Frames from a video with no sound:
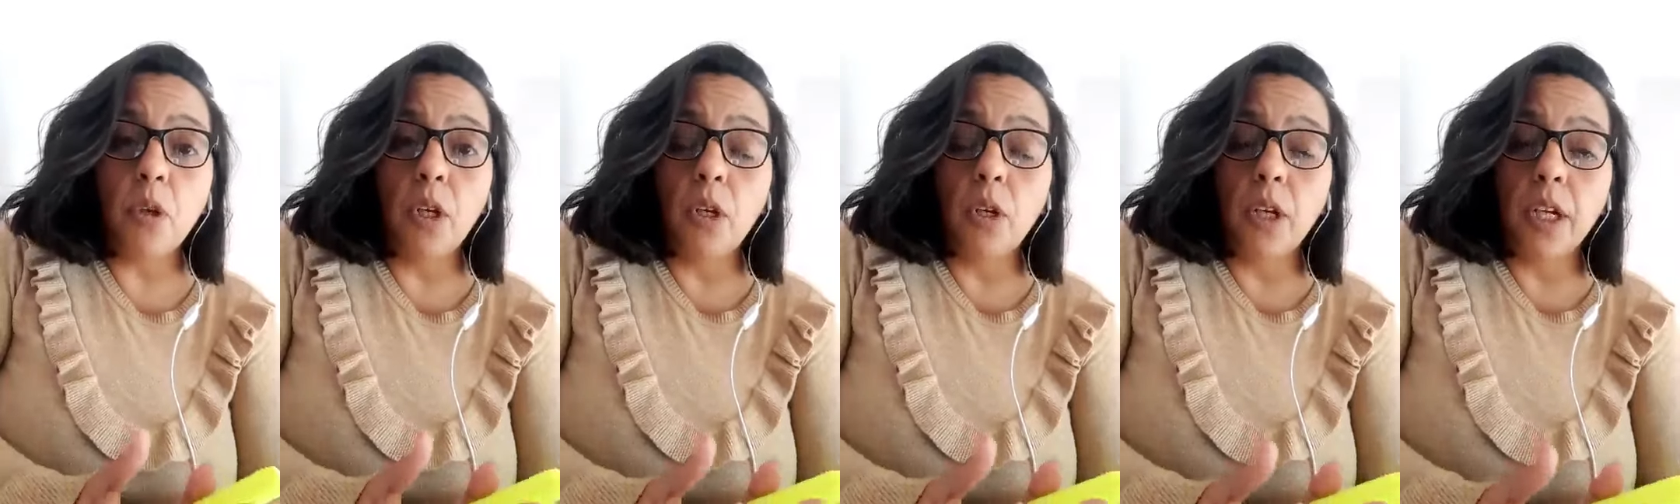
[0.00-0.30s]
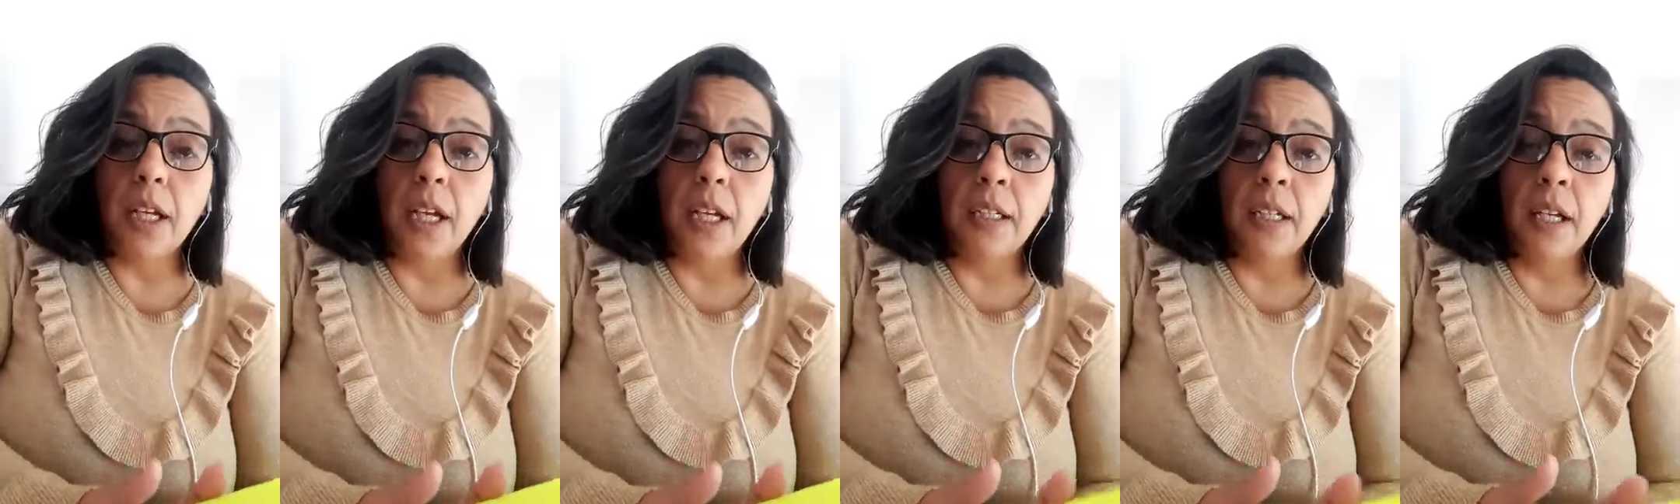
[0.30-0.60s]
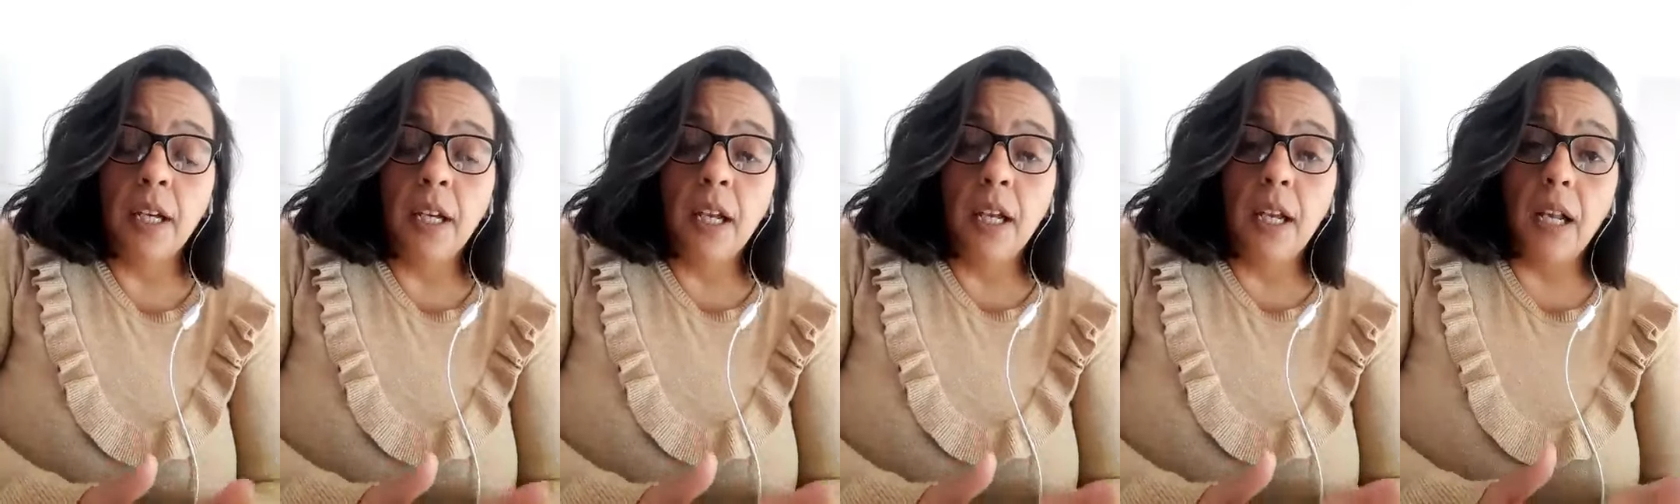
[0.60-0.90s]
de lo que eran
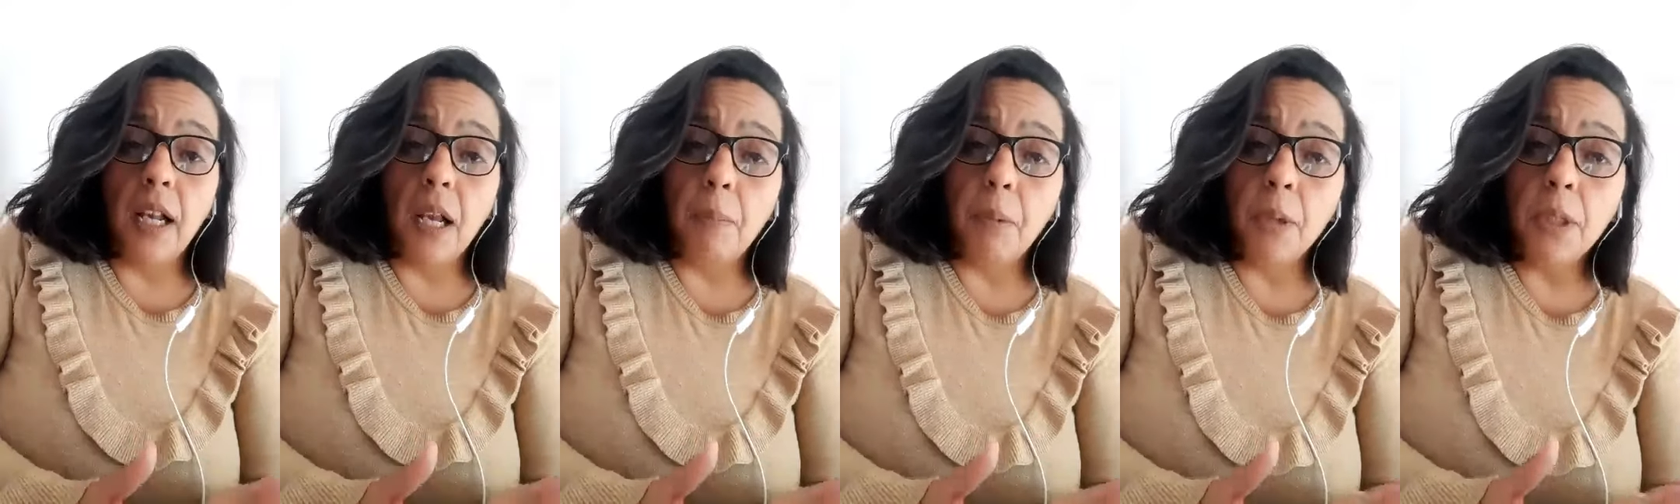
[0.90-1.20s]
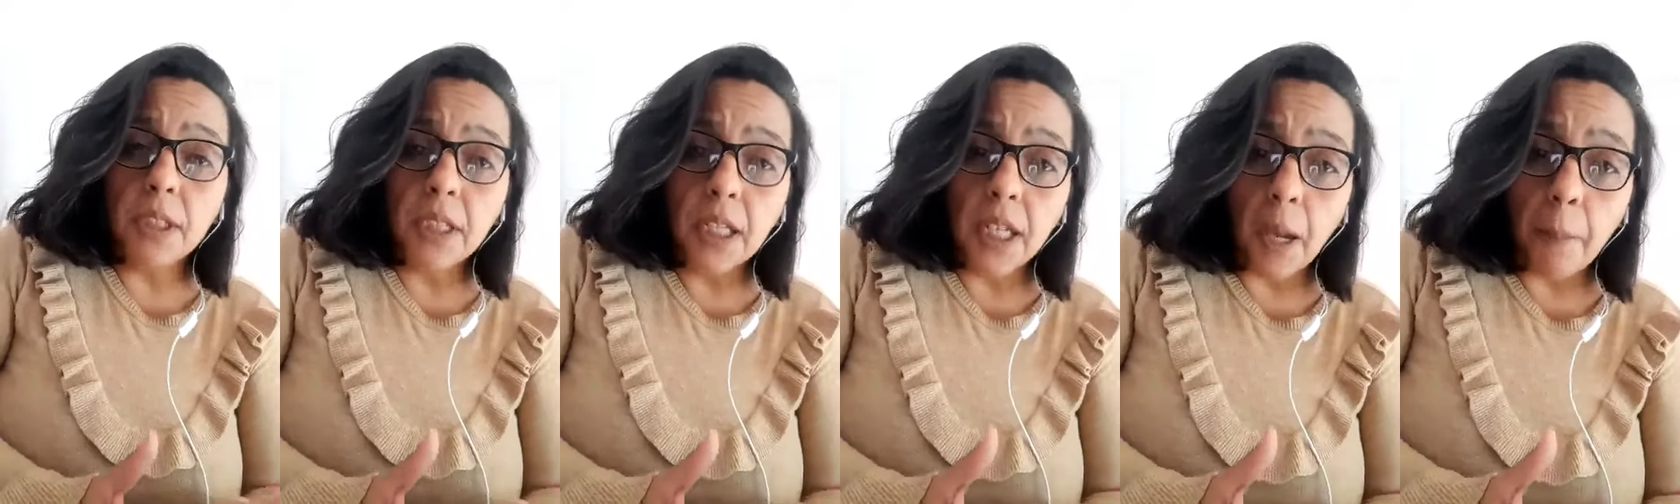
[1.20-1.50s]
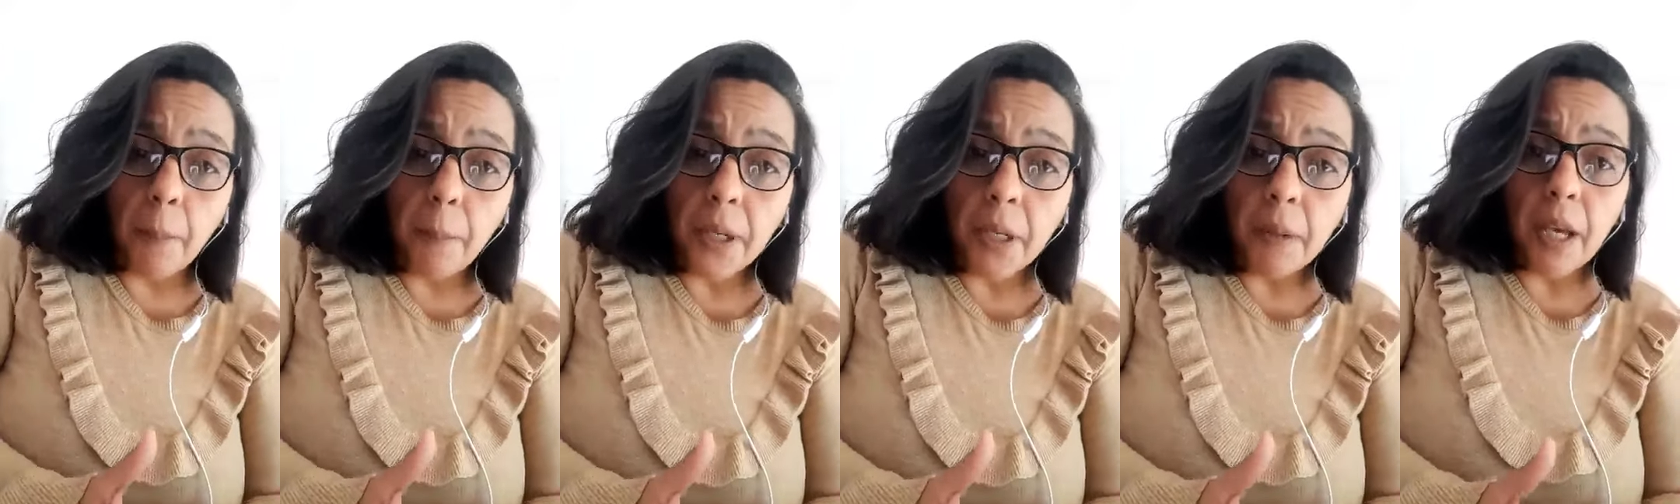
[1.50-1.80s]
las
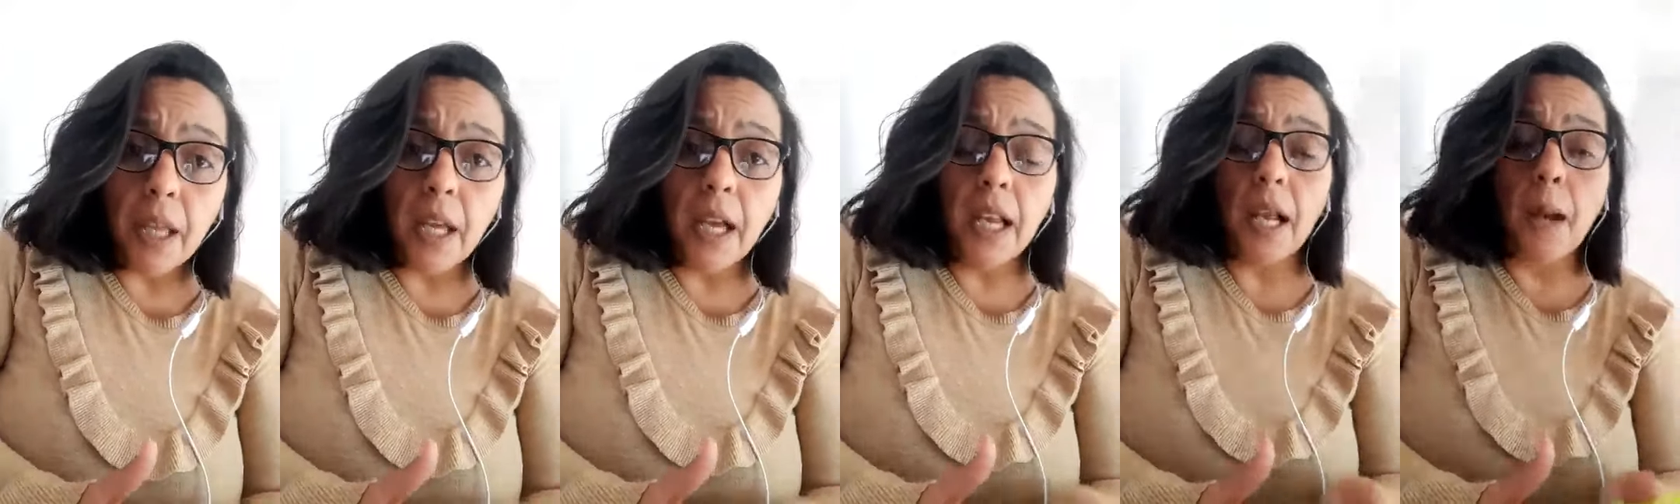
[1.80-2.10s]
políticas privadas,